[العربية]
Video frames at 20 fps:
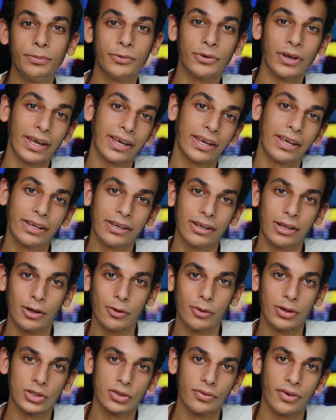تراكنج اللي
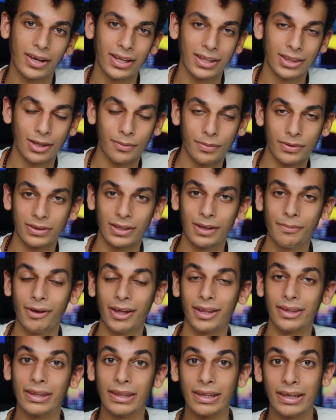هو يشوفك انت بتنام
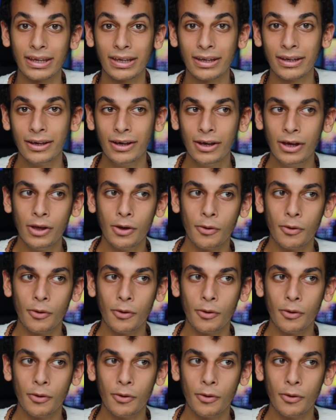قد ايه